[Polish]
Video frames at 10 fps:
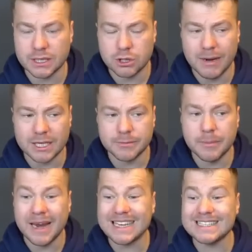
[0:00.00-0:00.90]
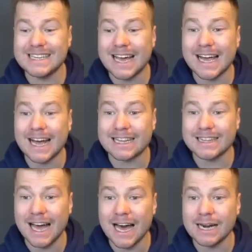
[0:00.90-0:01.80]
Zobaczmy. Brazylia,
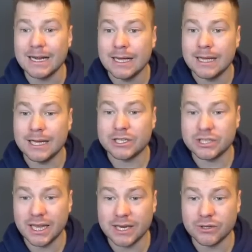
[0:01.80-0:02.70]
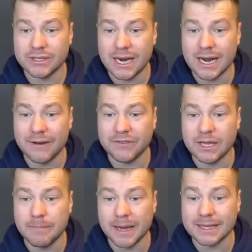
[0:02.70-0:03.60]
Katar, 4 do 0,
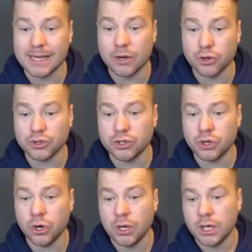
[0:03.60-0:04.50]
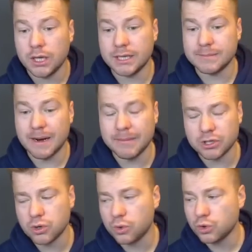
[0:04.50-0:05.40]
Rafinha, Paketa, Cozinho z
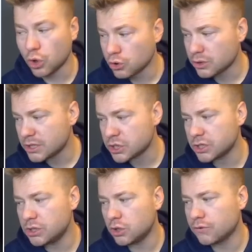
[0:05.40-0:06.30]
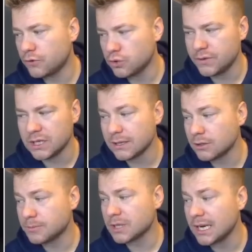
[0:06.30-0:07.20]
brameczką Dodo też otworzył wynik
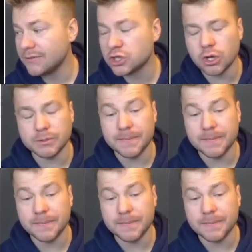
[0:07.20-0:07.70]
tego spotkania, więc dobrze.